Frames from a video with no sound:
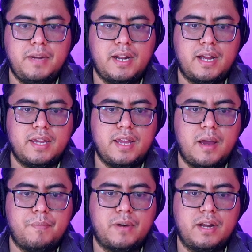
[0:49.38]
Y mira, aquí
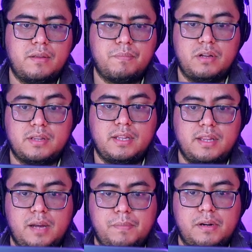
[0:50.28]
ya puedo
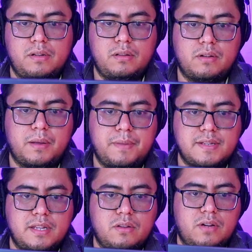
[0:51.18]
tener, perdón, lo que
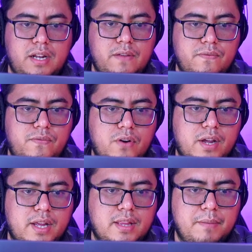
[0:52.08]
viene siendo el
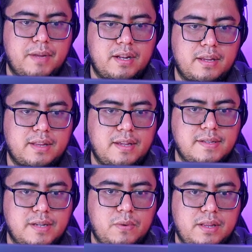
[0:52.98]
enfoque también. ¿Ya te
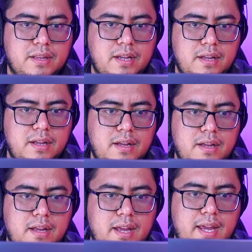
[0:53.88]
diste cuenta?
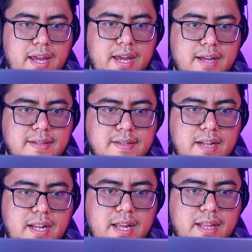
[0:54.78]

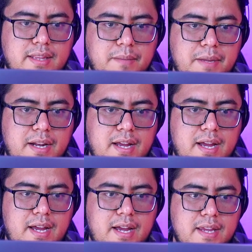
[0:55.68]
Excelente. Mira,
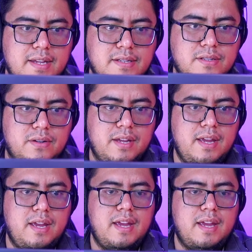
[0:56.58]
ahí estoy.